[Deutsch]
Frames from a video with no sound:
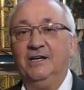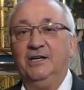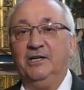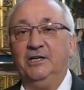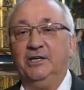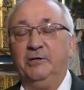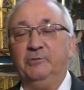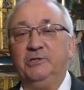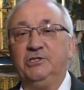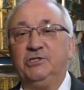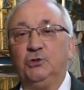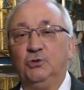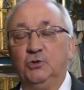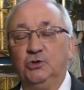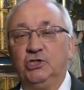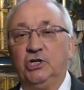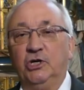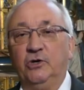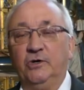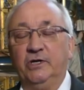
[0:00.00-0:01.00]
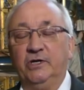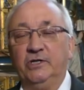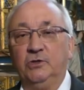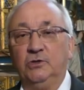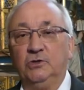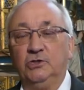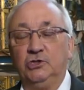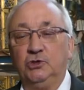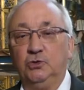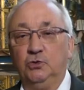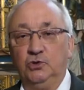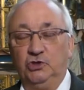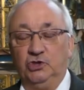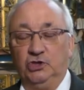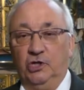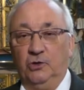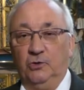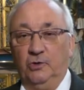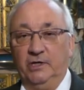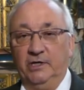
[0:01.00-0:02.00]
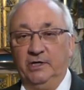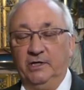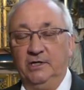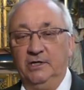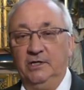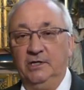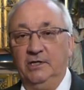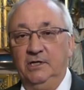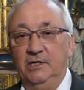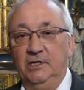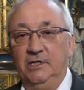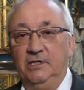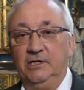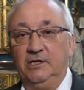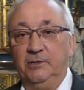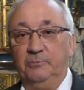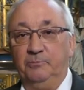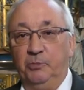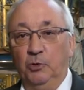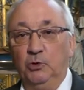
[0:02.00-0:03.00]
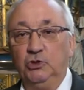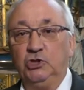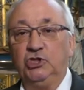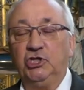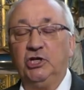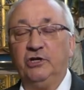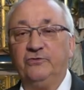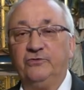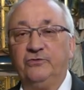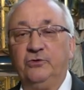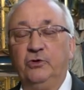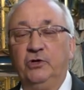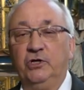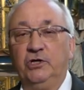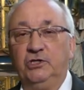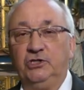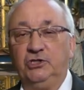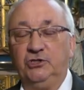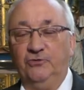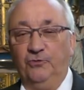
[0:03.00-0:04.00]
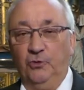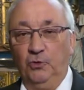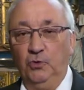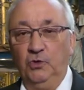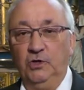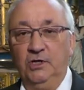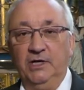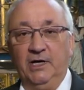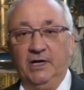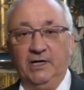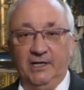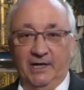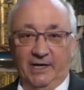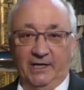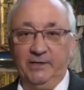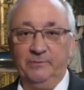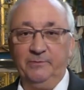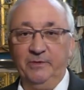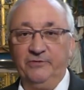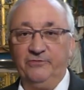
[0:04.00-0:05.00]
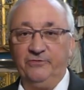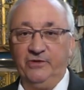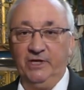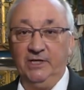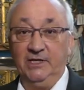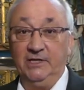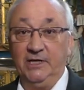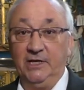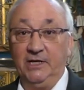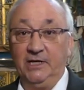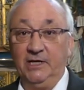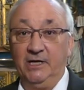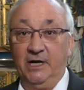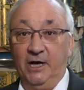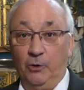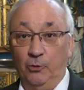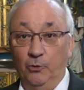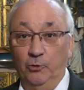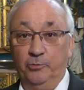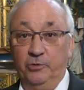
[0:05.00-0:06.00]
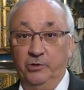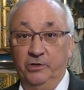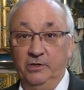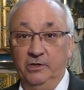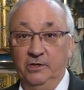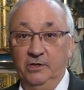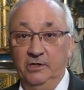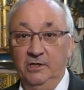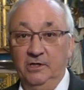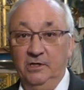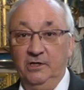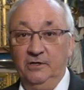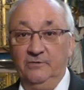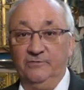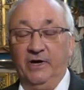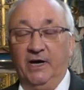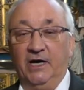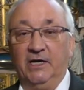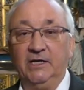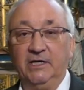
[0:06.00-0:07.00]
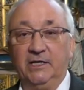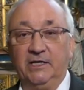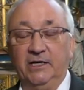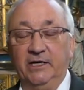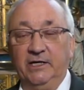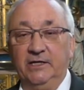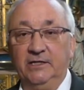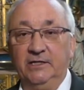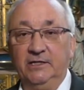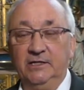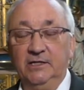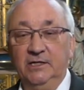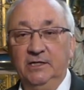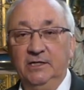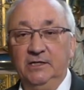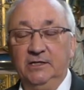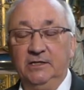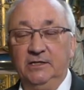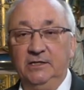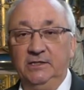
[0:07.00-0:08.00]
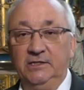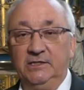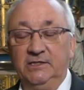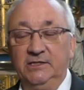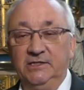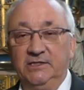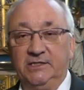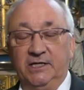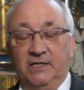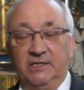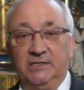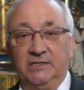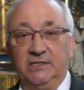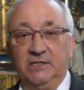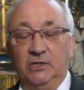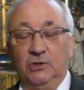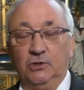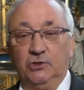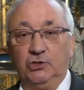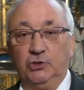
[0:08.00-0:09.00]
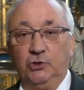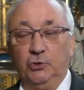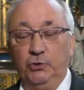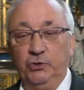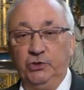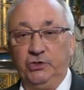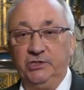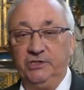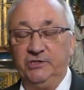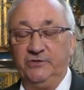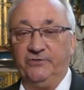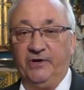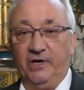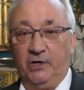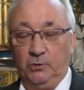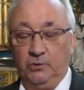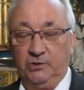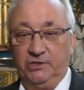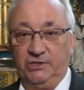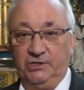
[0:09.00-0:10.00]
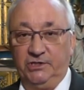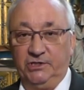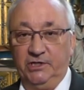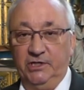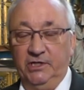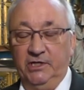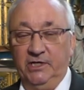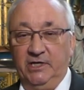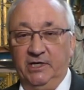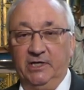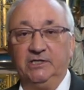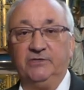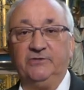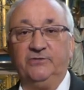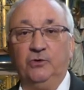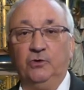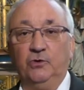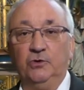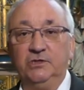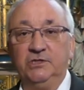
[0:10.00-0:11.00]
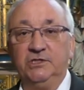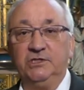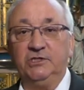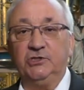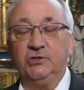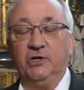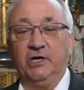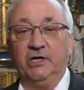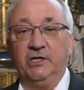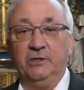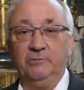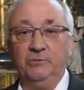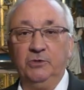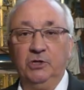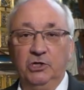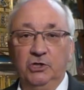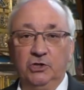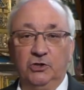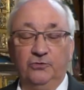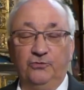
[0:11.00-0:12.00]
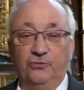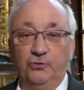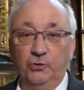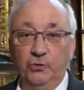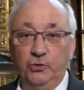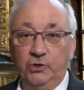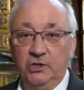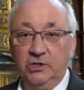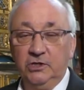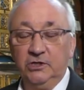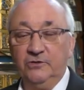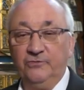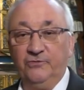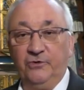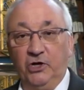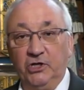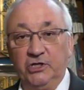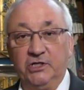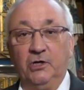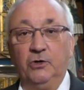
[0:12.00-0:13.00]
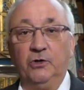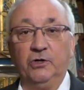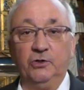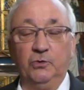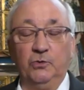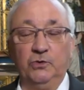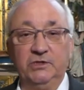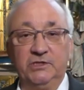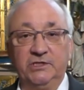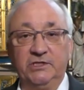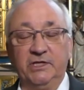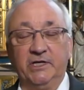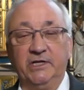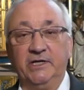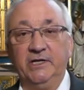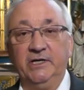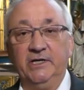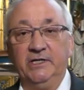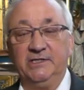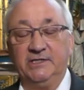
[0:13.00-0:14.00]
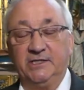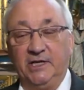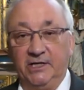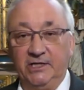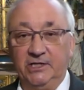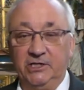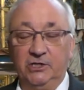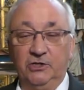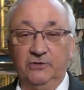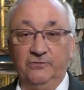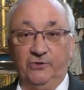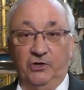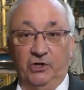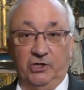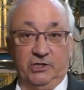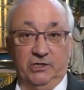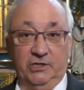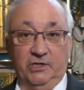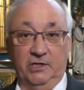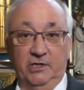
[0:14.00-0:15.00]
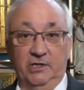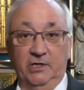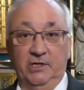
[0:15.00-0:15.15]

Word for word: Liebe Zuschauerinnen und Zuschauer, die Botschaft höre ich wohl, allein mir fehlt der Glaube. Wir alle kennen diesen Satz aus Goethes Faust. Er ist für uns zu einem geflügelten Wort auch in unserer Zeit geworden.